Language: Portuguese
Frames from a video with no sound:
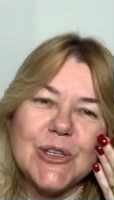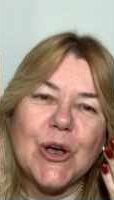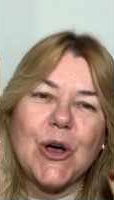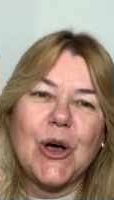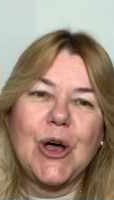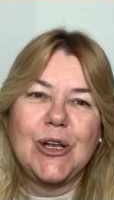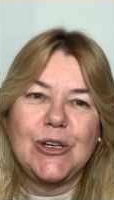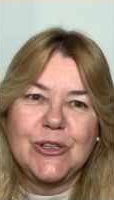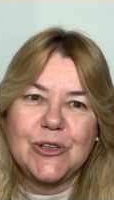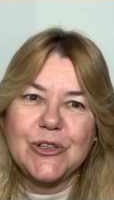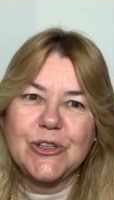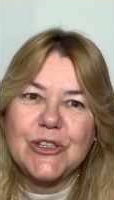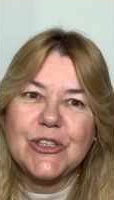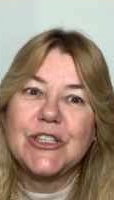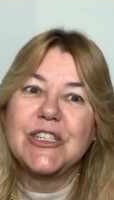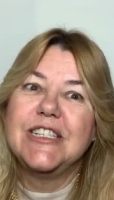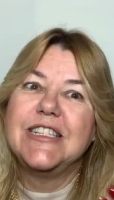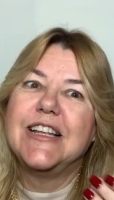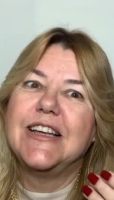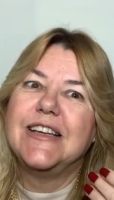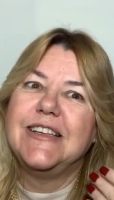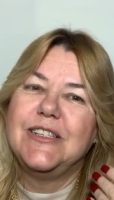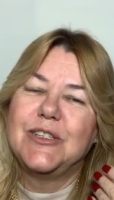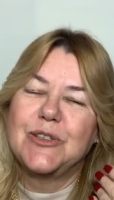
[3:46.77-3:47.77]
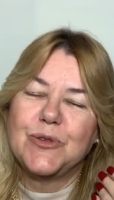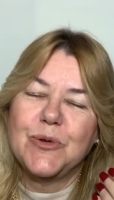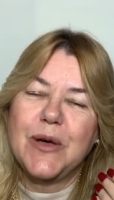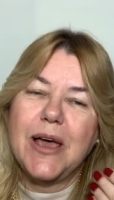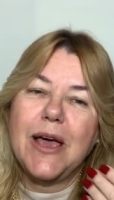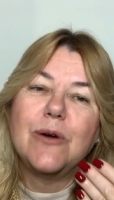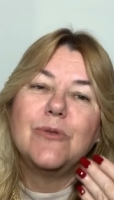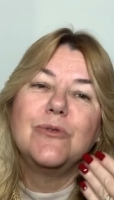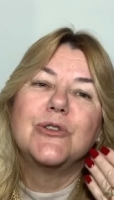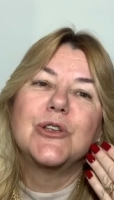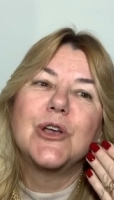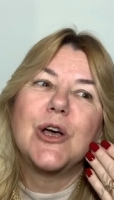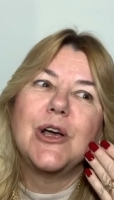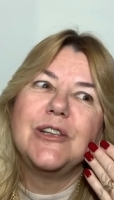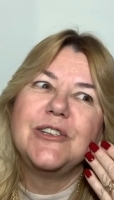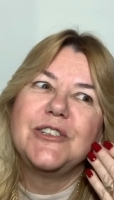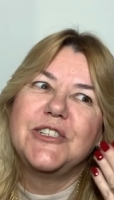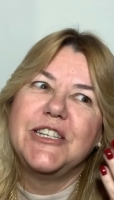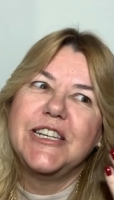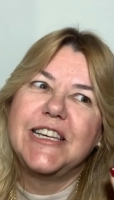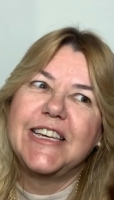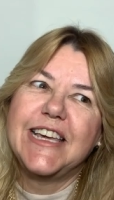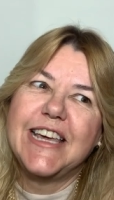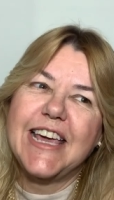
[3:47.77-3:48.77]
olhos, isto é, os olhos
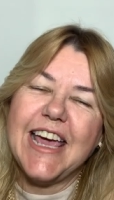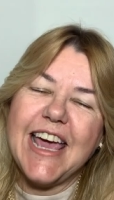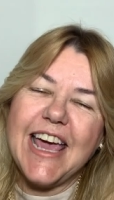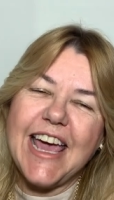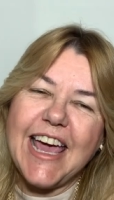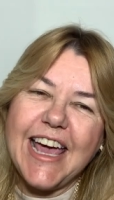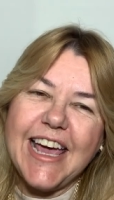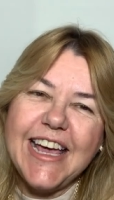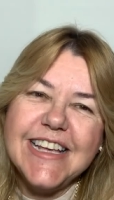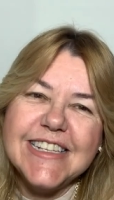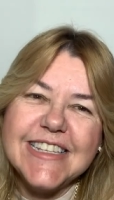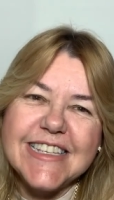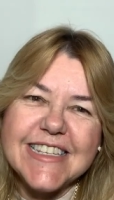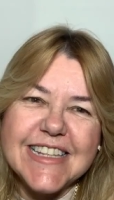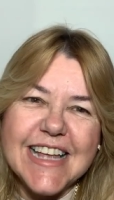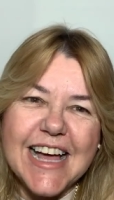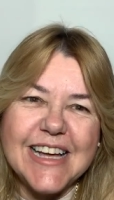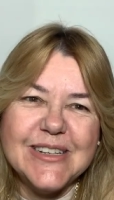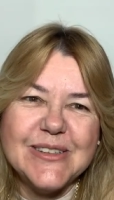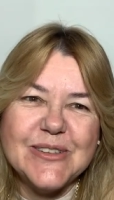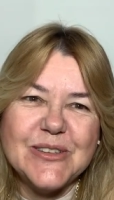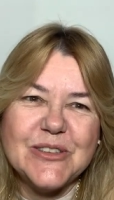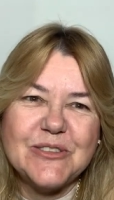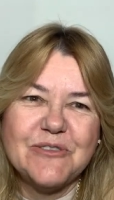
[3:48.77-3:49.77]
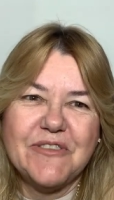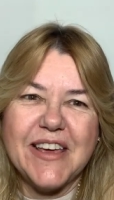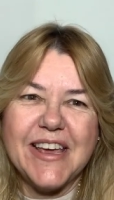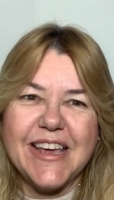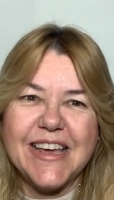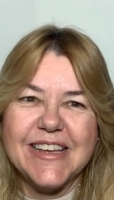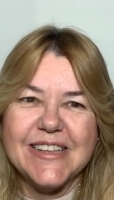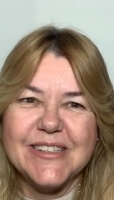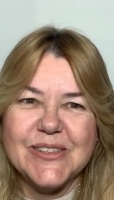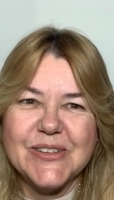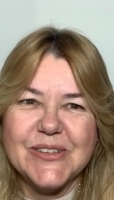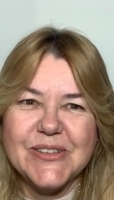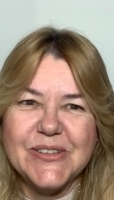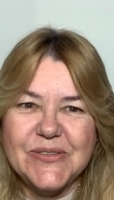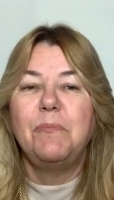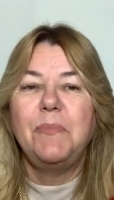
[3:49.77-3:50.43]
de quem está nos vendo,